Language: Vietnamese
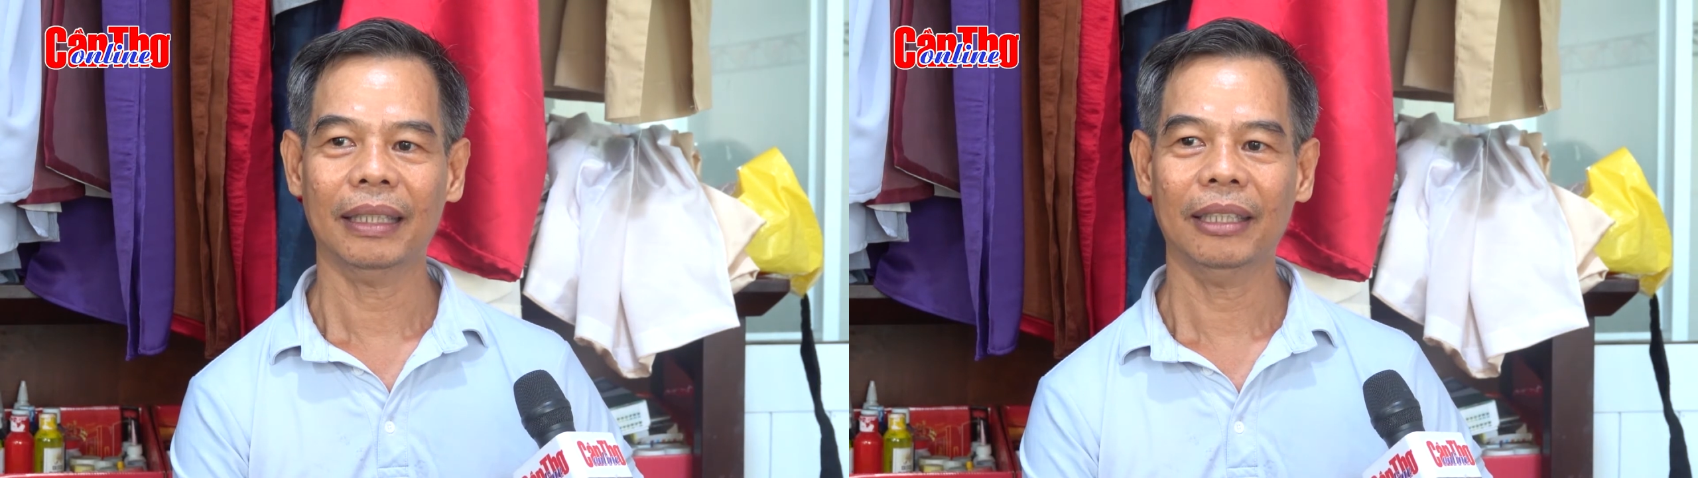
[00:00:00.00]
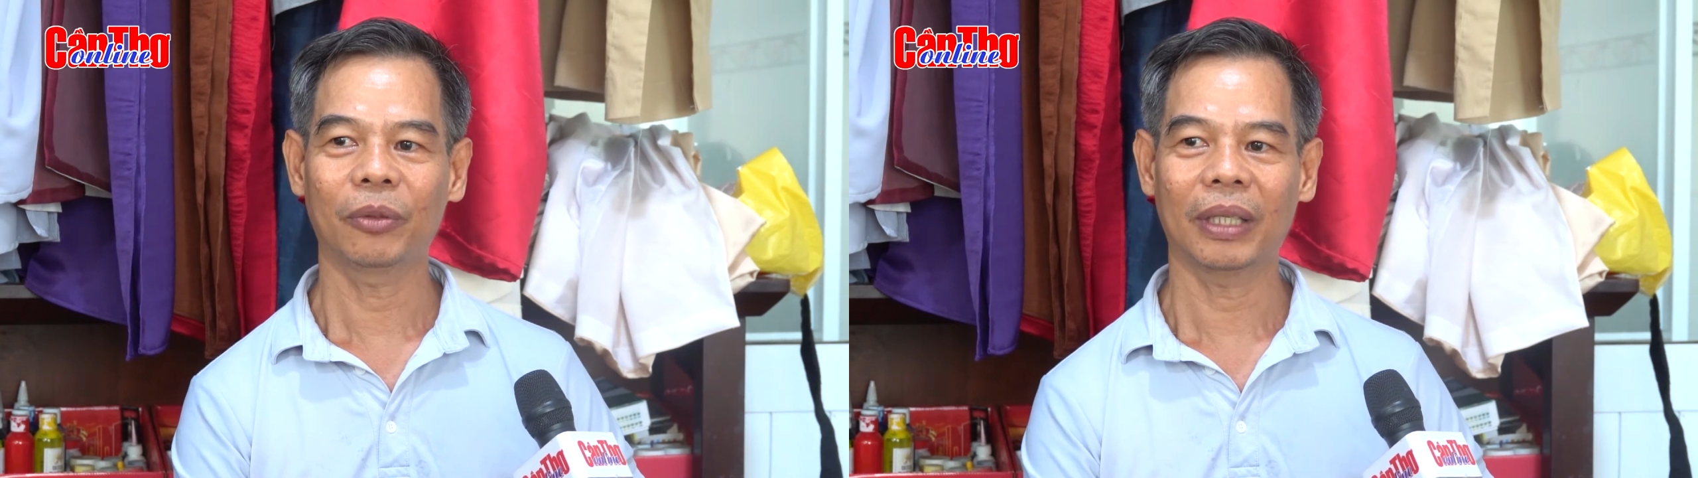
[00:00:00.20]

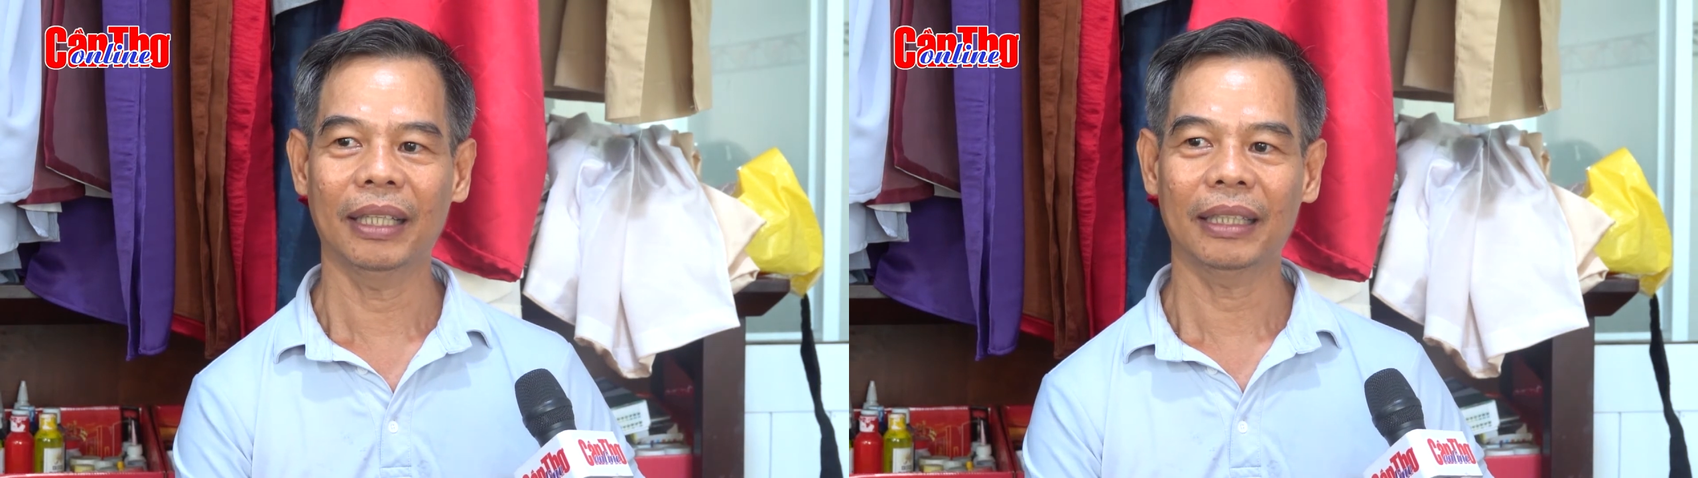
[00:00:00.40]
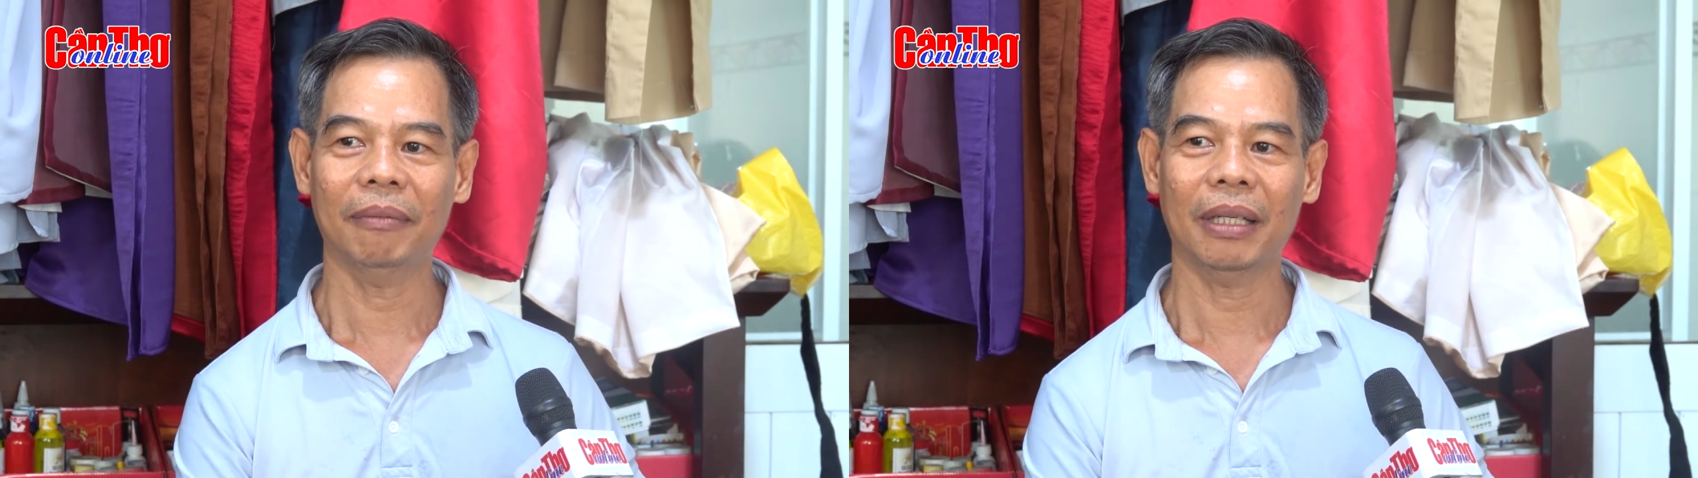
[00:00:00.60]
cái điều
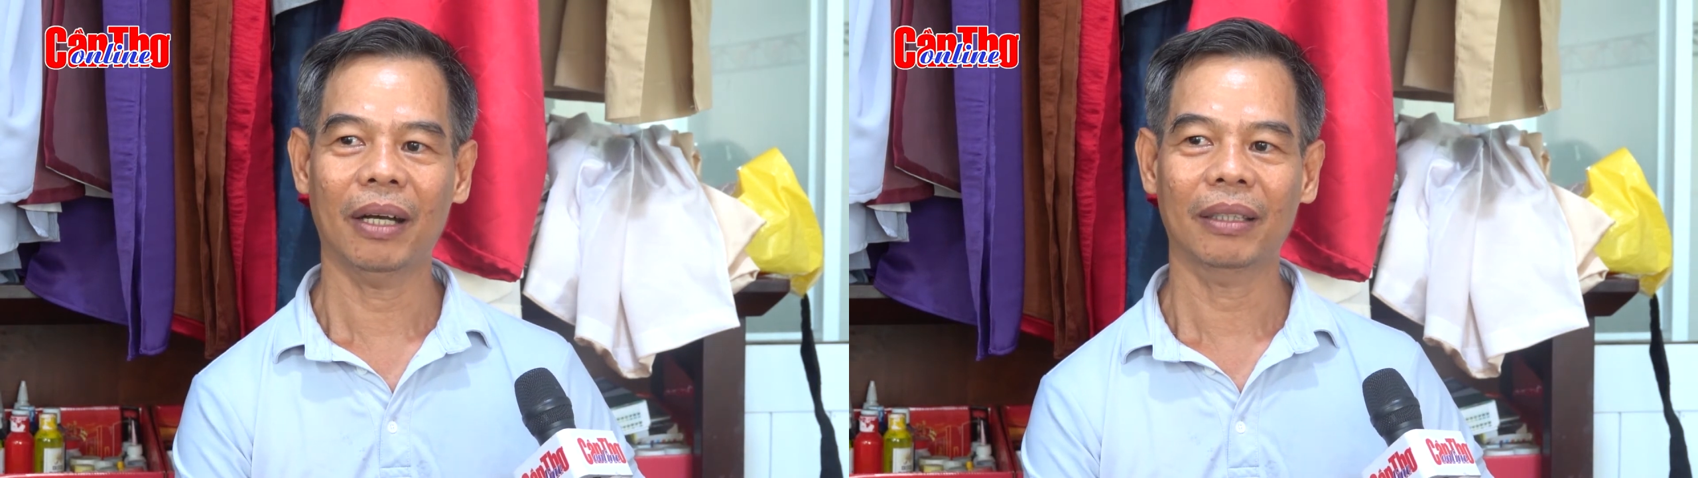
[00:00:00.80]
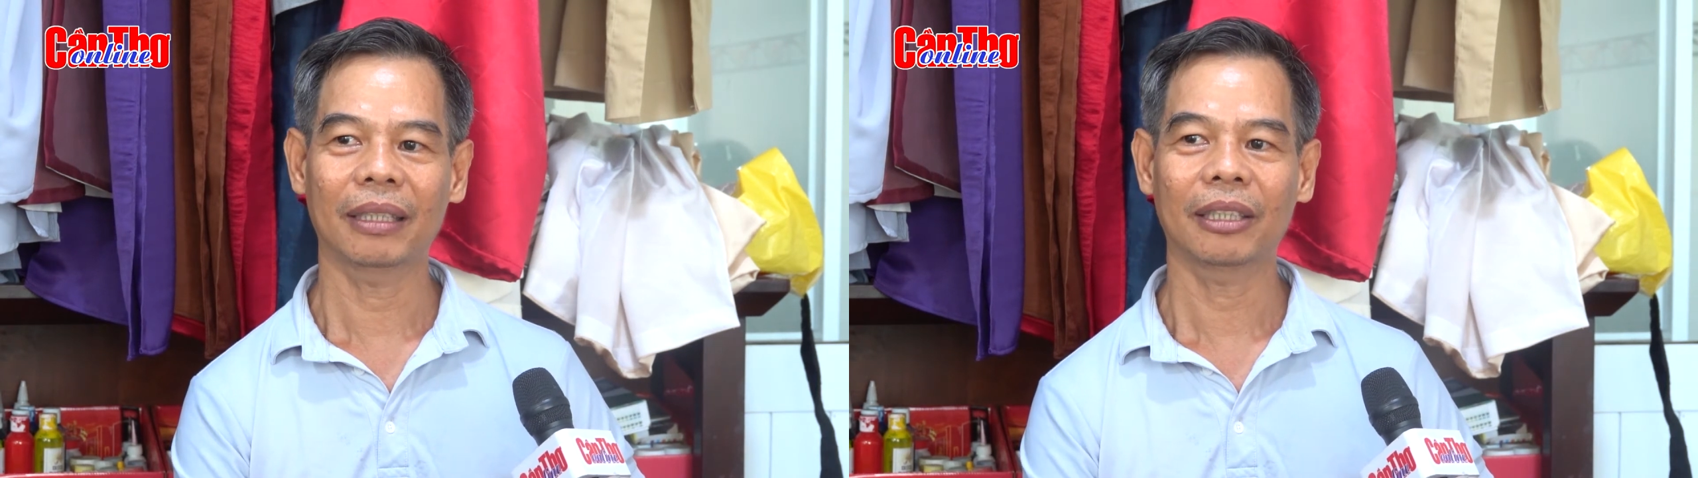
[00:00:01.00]
kiện để mà
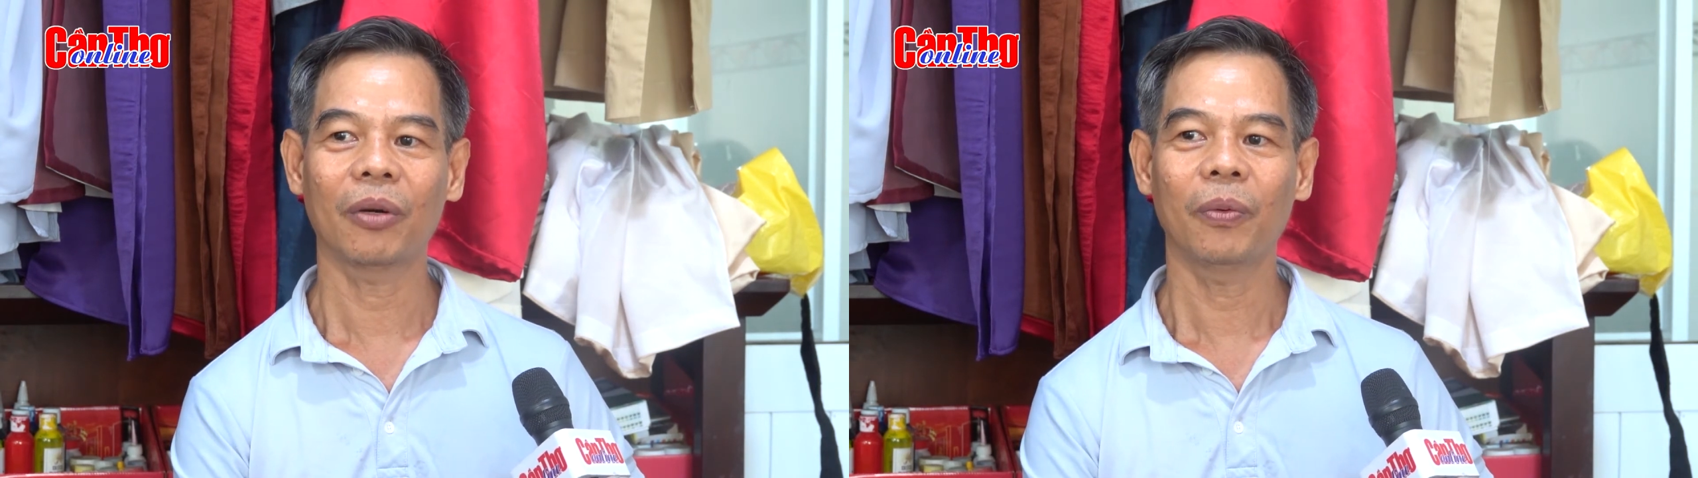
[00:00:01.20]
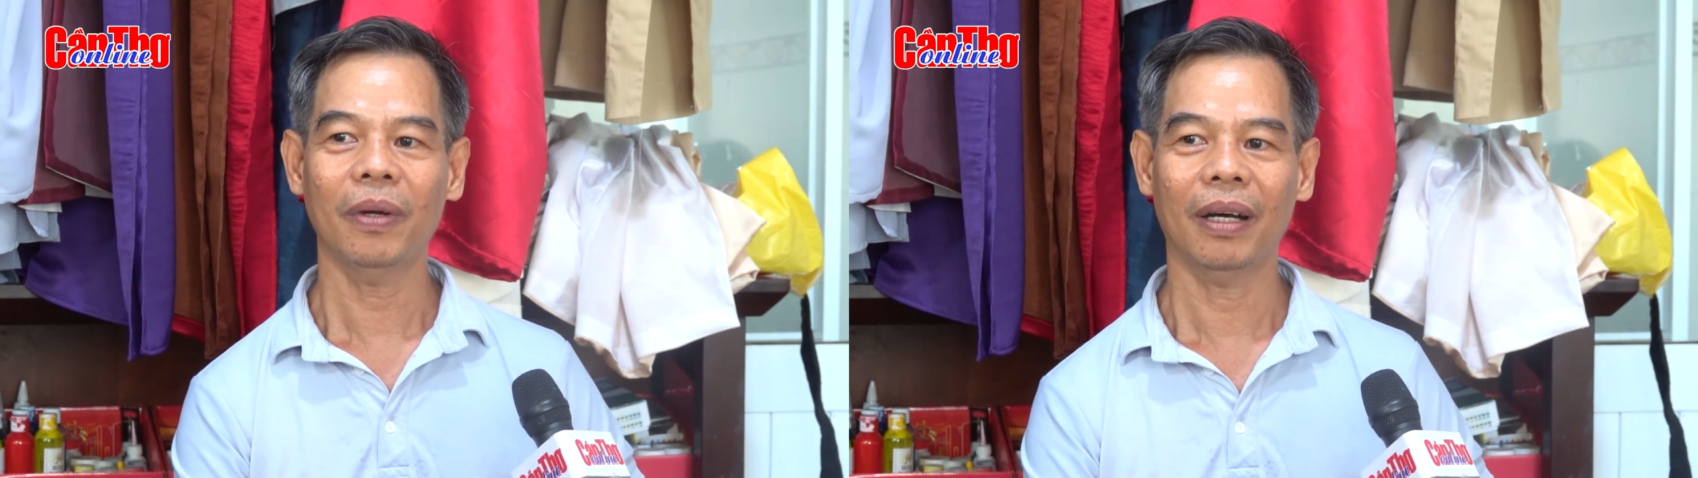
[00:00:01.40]
họ nghiên
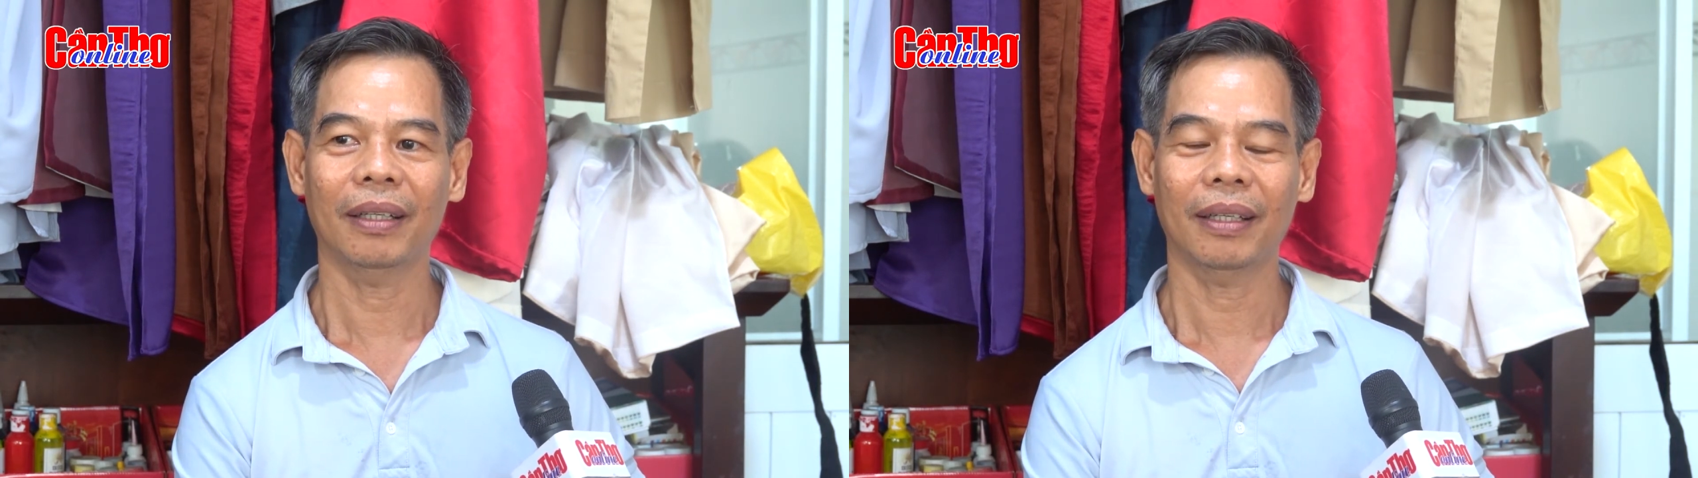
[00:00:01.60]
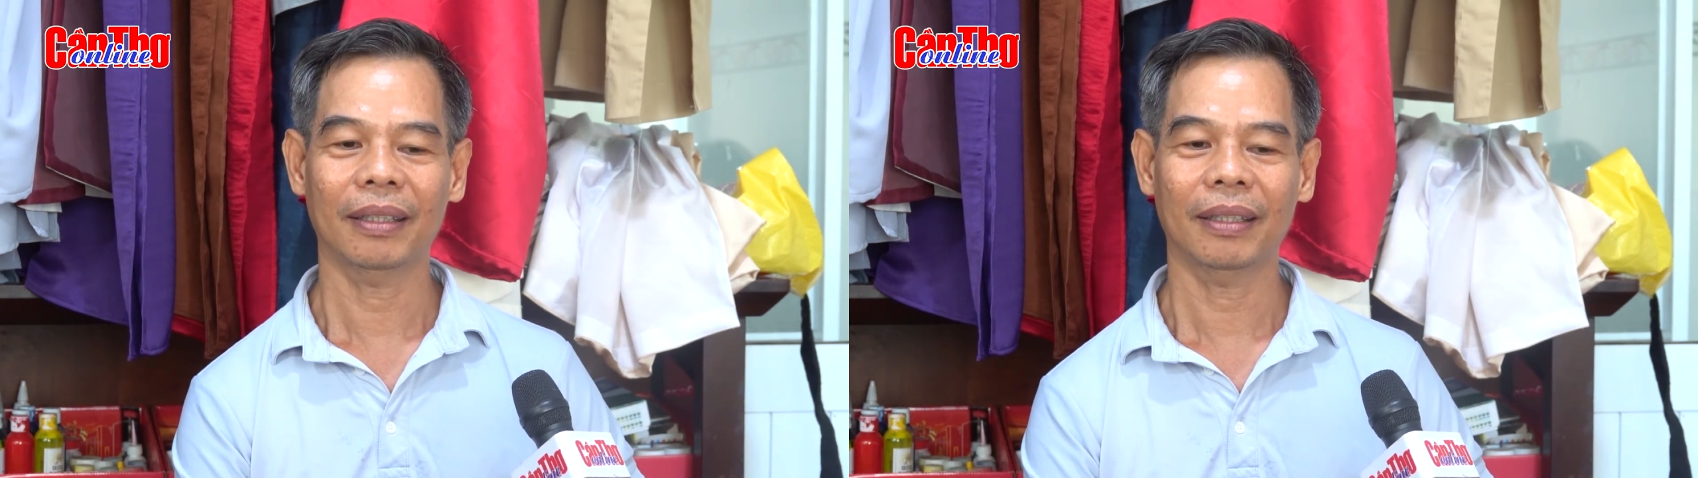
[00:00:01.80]
cứu họ,